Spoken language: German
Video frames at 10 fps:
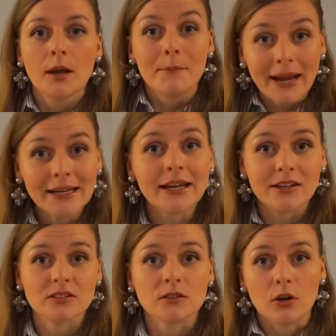Meine
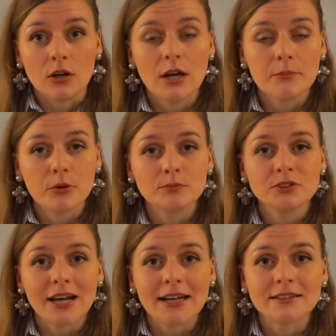erste Rolle am
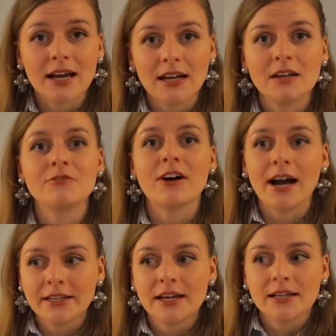Puppentheater Haller
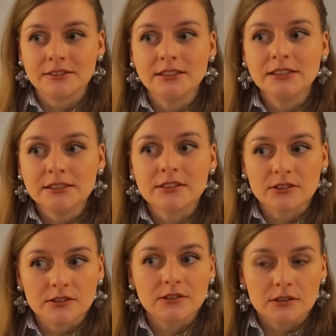war ja die
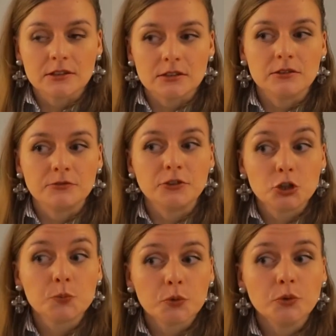des äh,
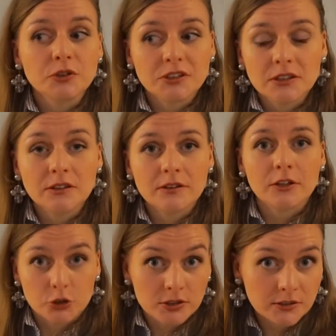Fischbrötchens, der
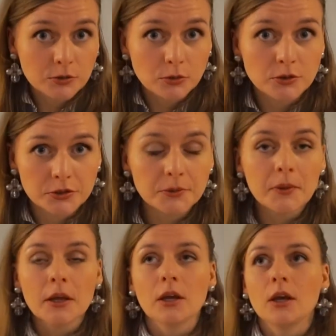Schildkröte.
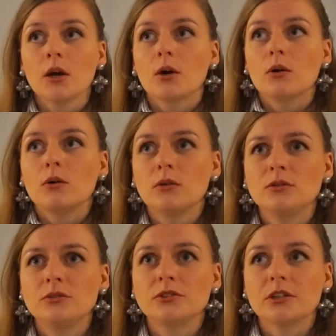
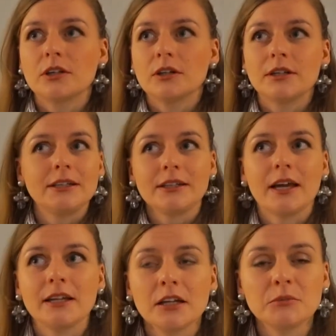Und äh, ich
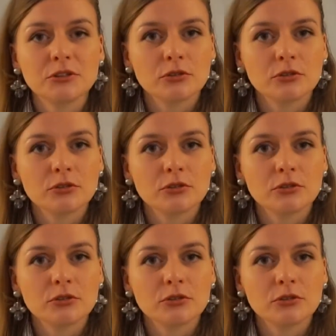erinnere mich